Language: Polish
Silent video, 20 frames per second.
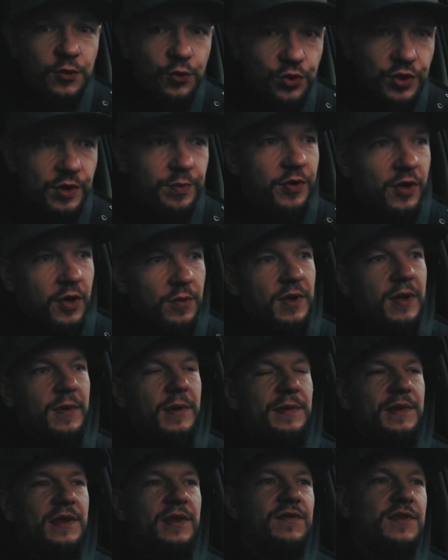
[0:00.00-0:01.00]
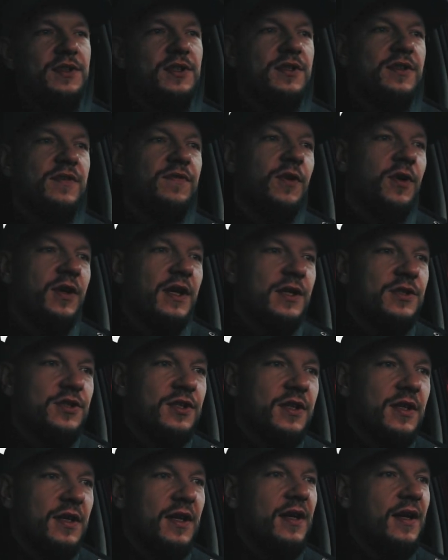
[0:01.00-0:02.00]
drugi problem, mianowicie ci
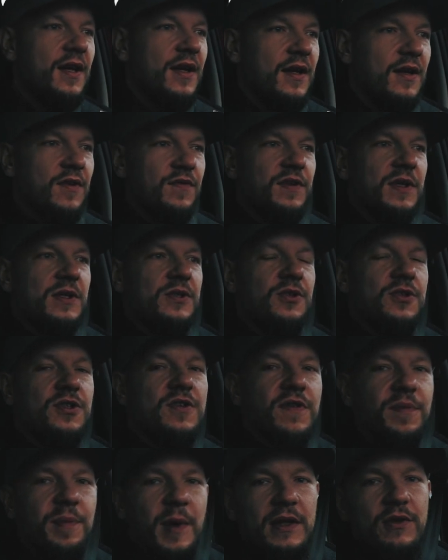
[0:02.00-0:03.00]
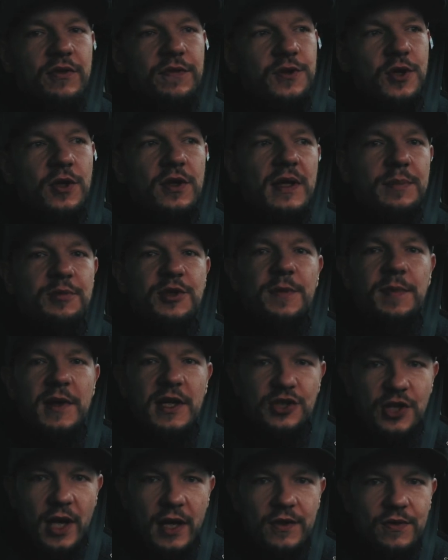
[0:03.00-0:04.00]
vlogerzy w większości wypadków ciągle
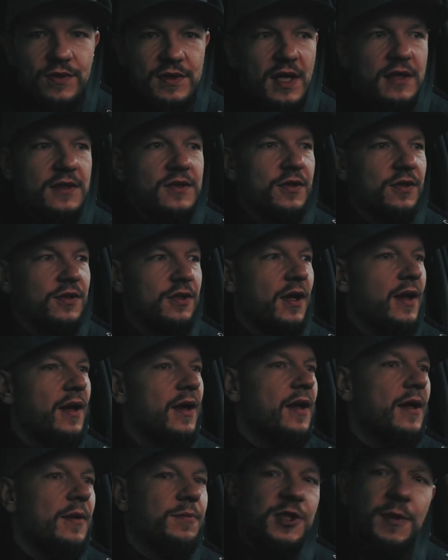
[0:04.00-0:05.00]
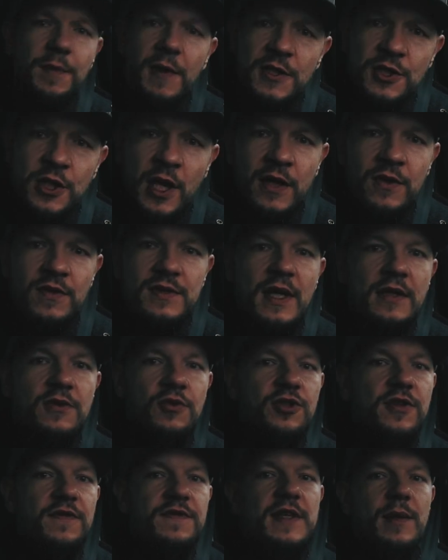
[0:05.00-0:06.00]
przepraszają za coś. Przepraszają za
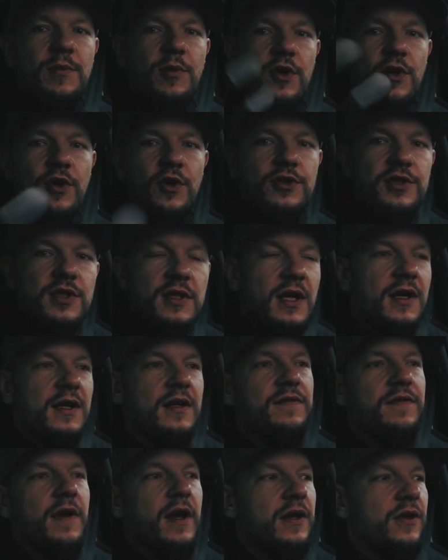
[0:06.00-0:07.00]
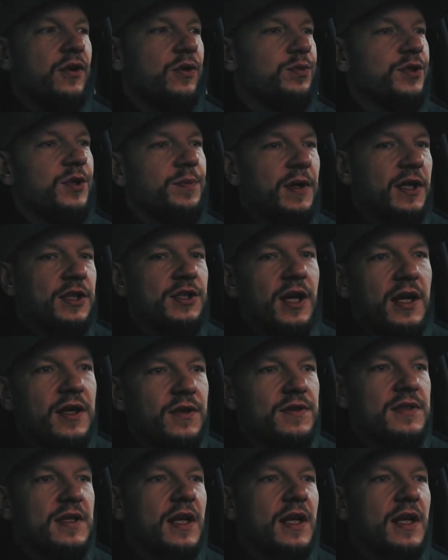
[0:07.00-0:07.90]
to, że w samochodzie nagrywają, przepraszają